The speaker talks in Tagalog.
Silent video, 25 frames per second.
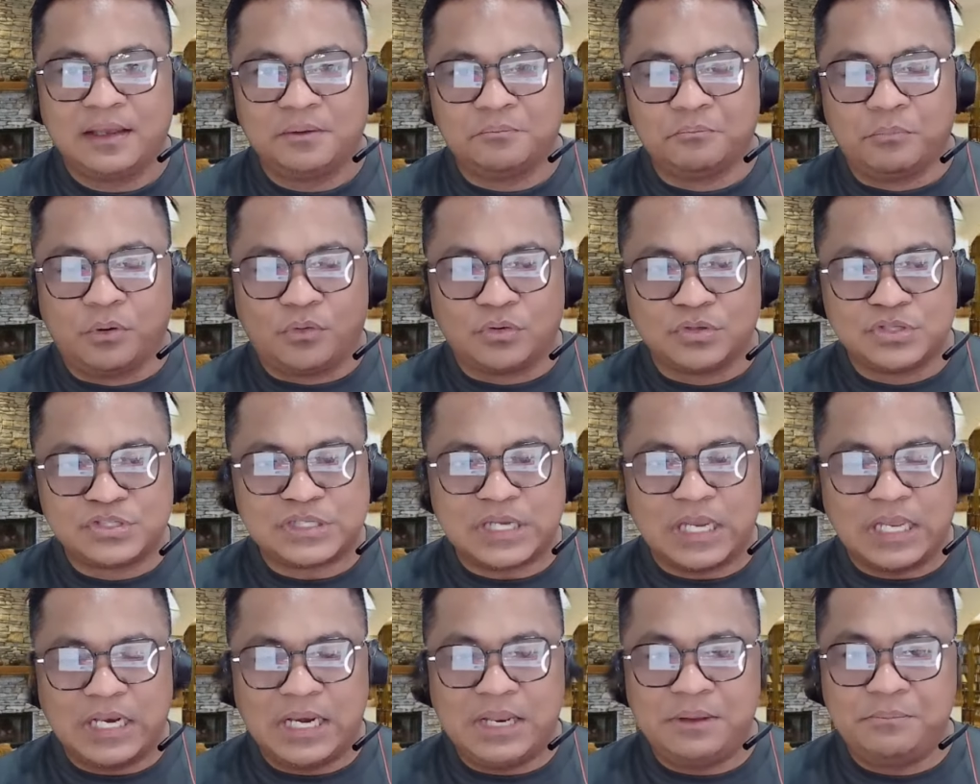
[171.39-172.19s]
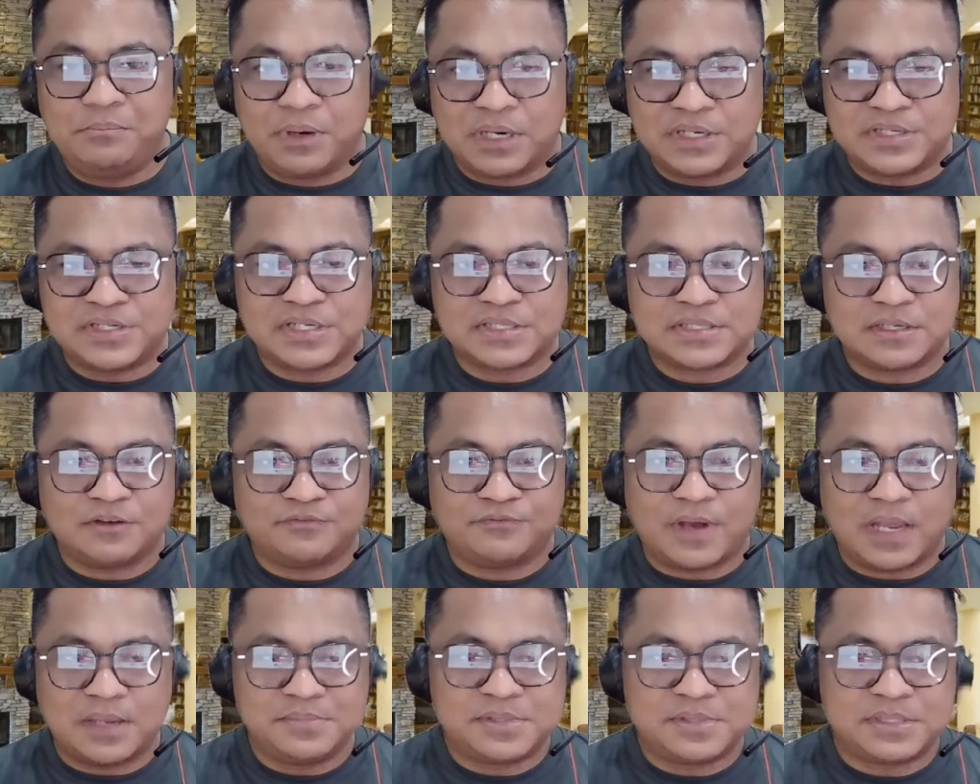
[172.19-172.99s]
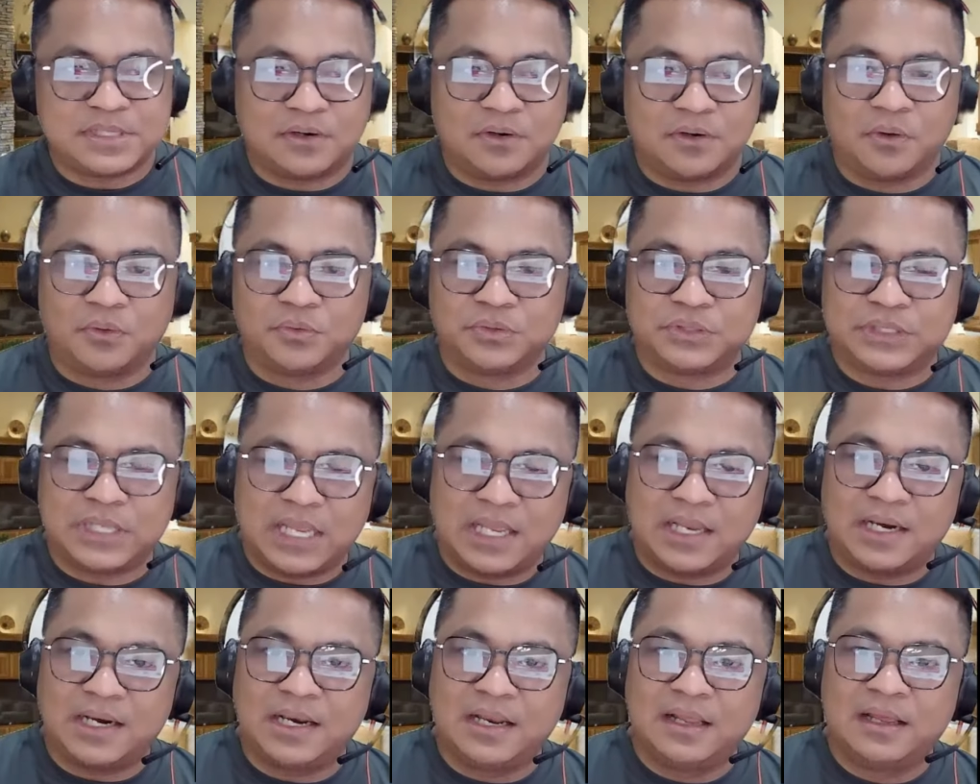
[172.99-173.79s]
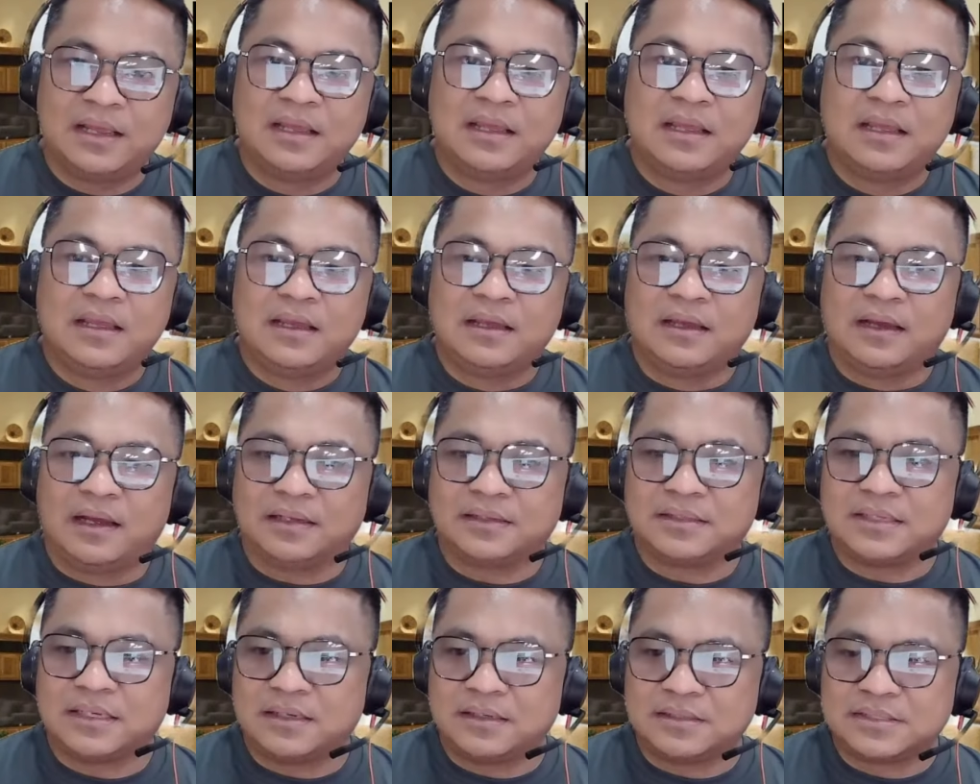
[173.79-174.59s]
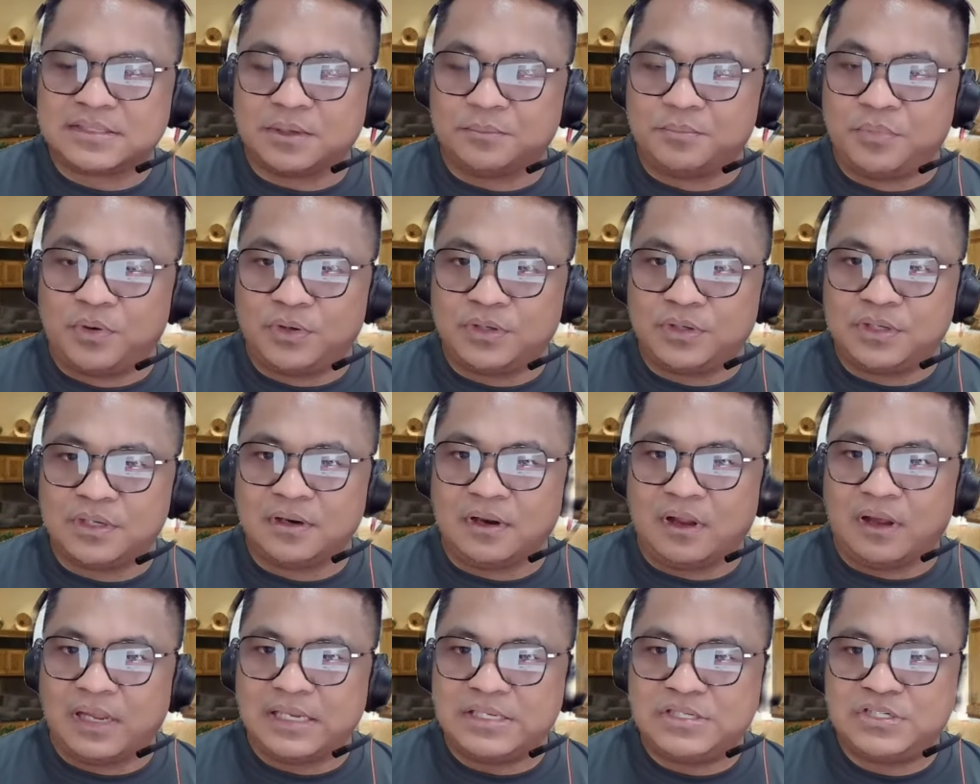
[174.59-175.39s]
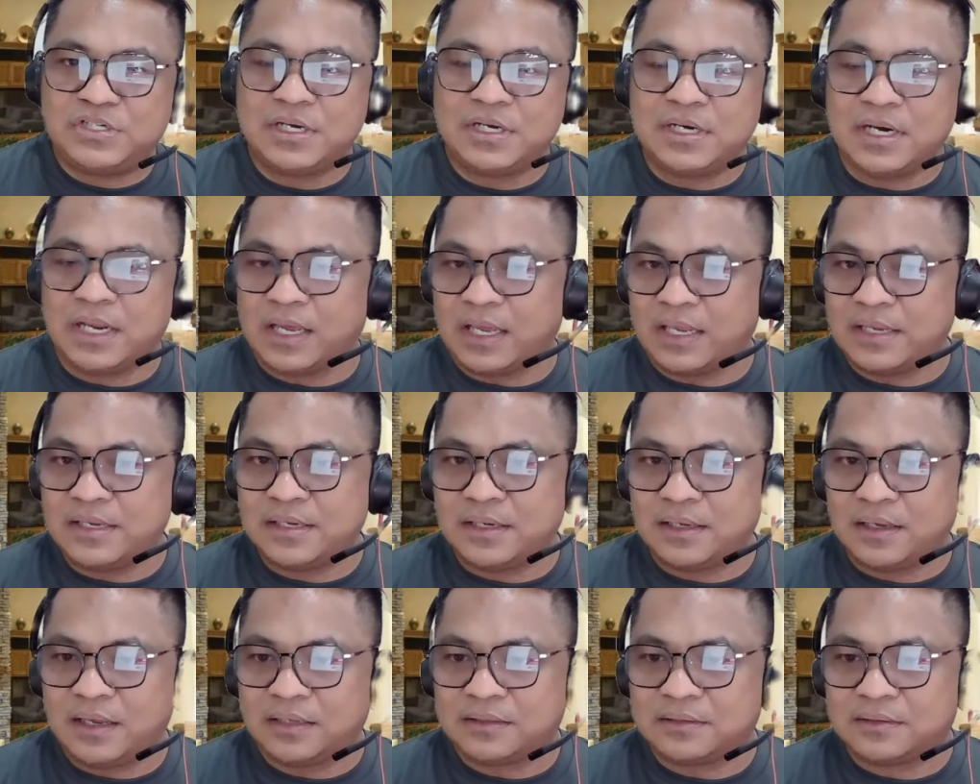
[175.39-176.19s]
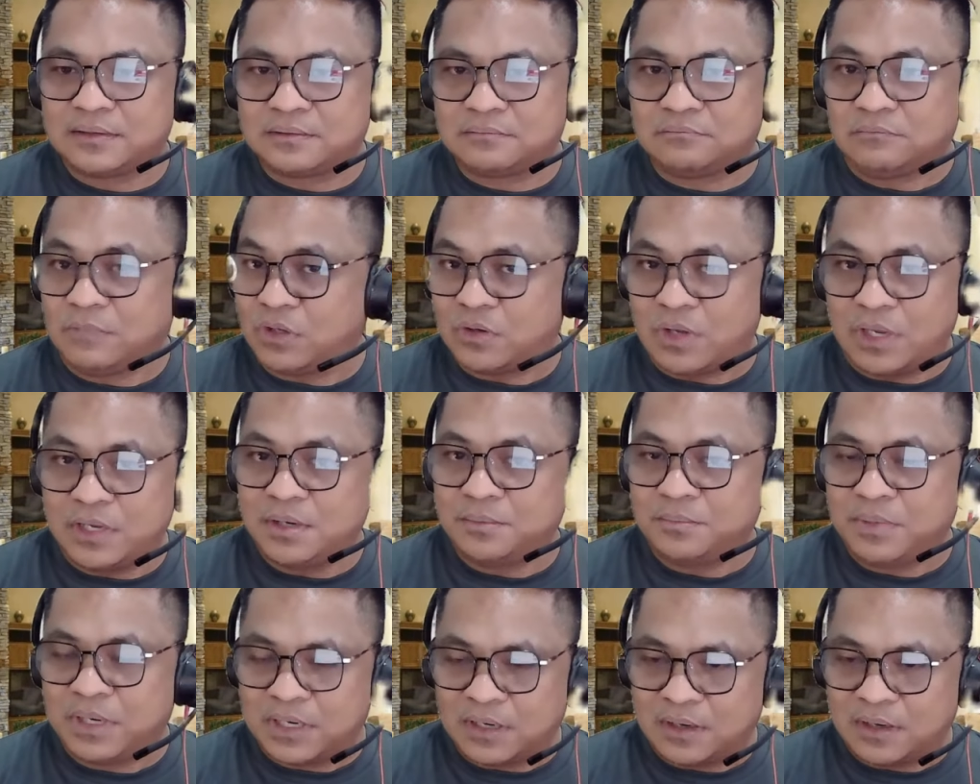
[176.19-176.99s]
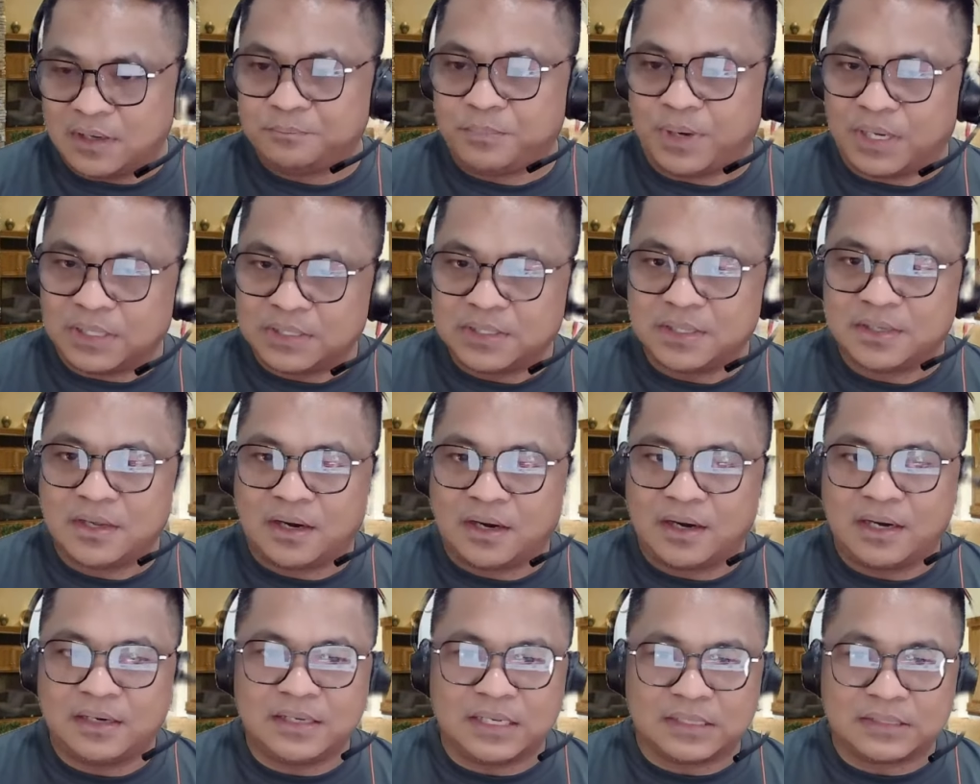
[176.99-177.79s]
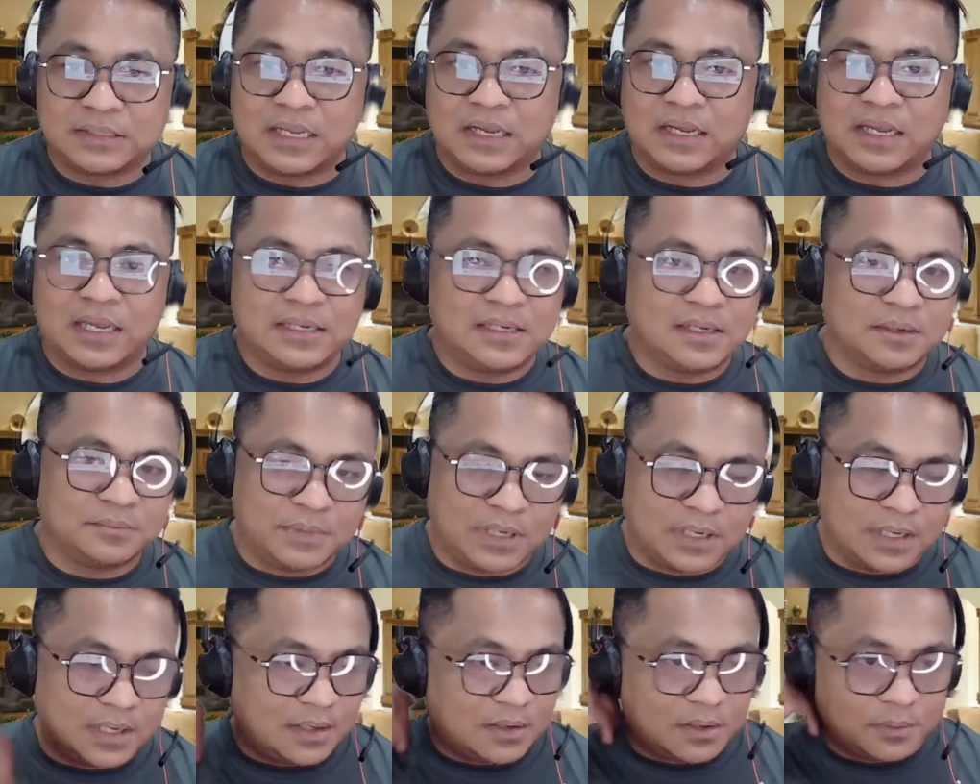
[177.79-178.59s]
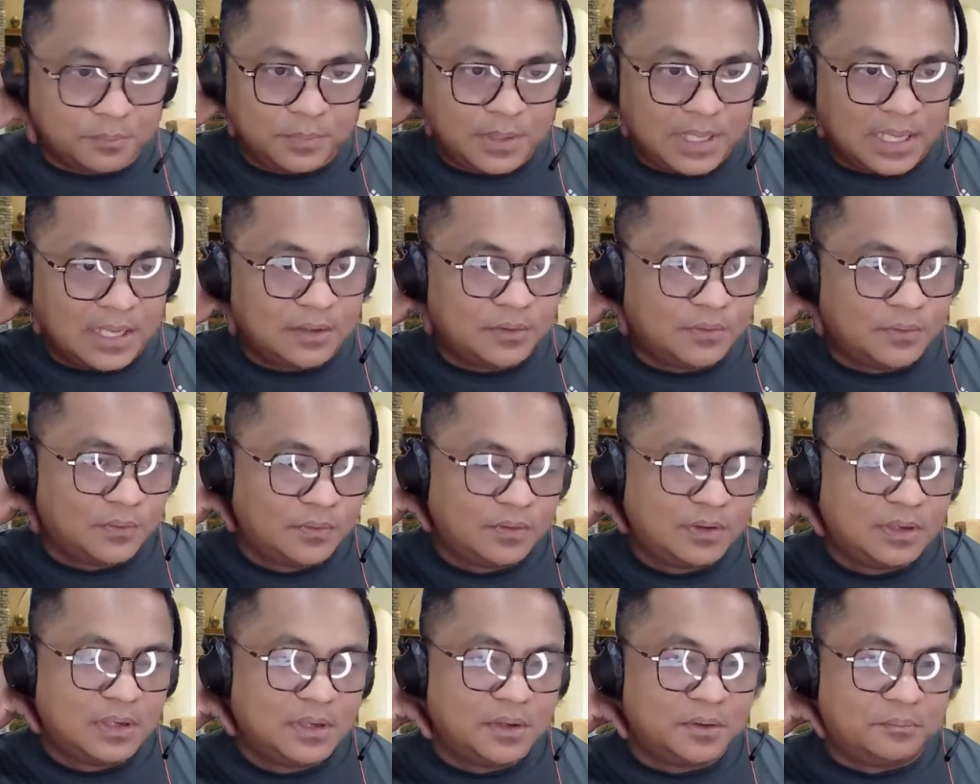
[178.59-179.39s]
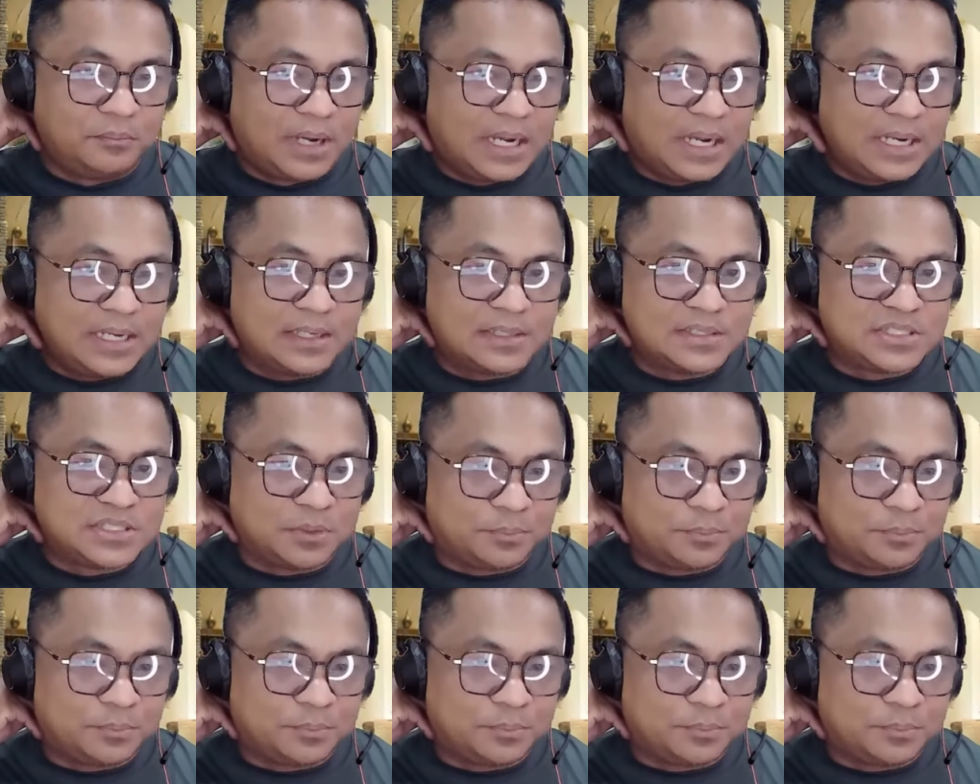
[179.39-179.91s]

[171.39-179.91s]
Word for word: bukod sa ilibre siya sa five-star hotel at uh, sa boarding lodging ng kanya at ng kanyang mga bodyguard at ng kanyang mga eroplano, bayad sa